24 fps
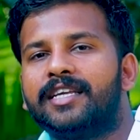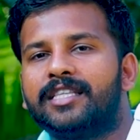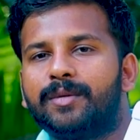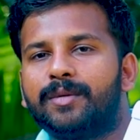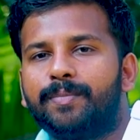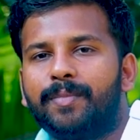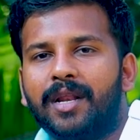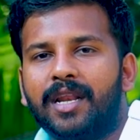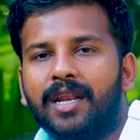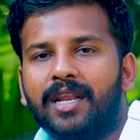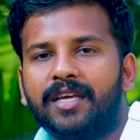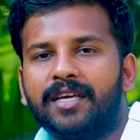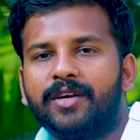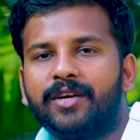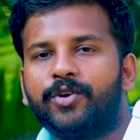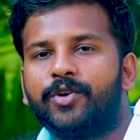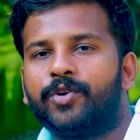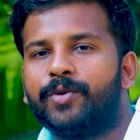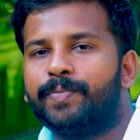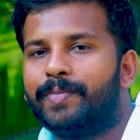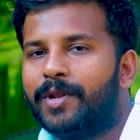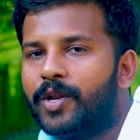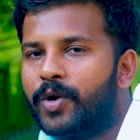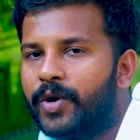இந்த பில்லு
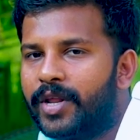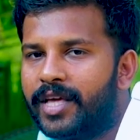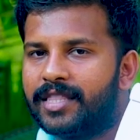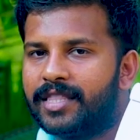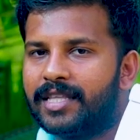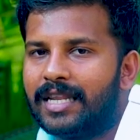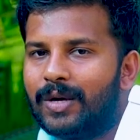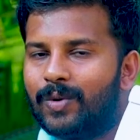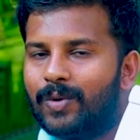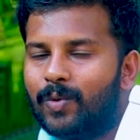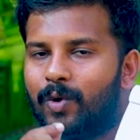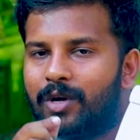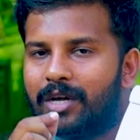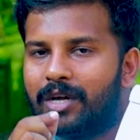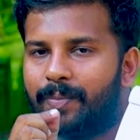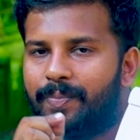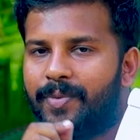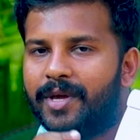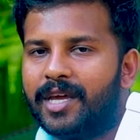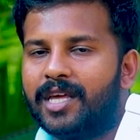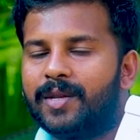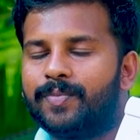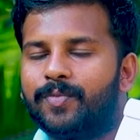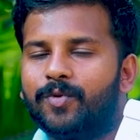பில்லோட இதில்
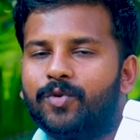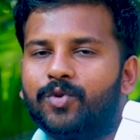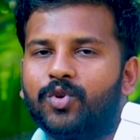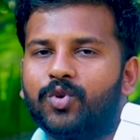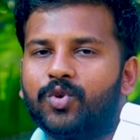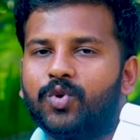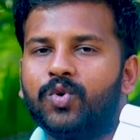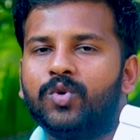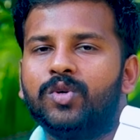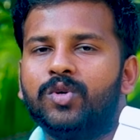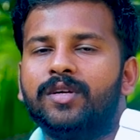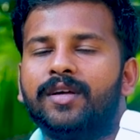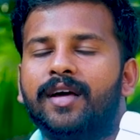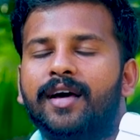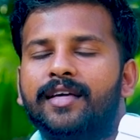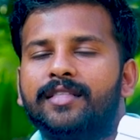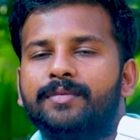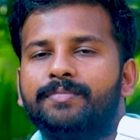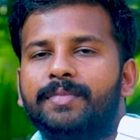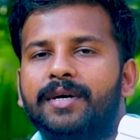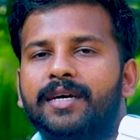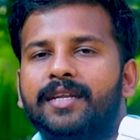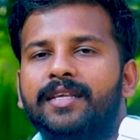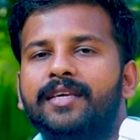உங்கள் பேர் போட்டிருக்கோம்
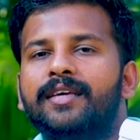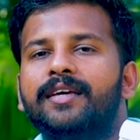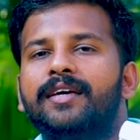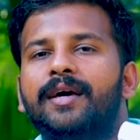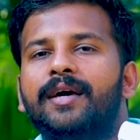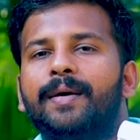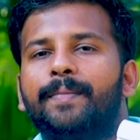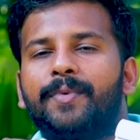அது மாதிரி